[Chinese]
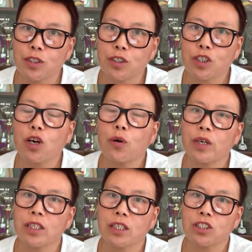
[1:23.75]
社
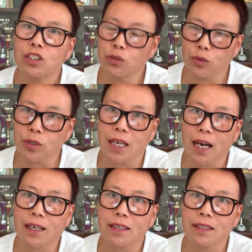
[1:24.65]
会的制度
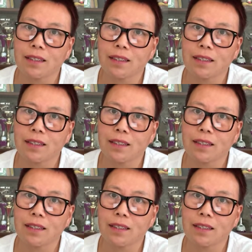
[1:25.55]
下？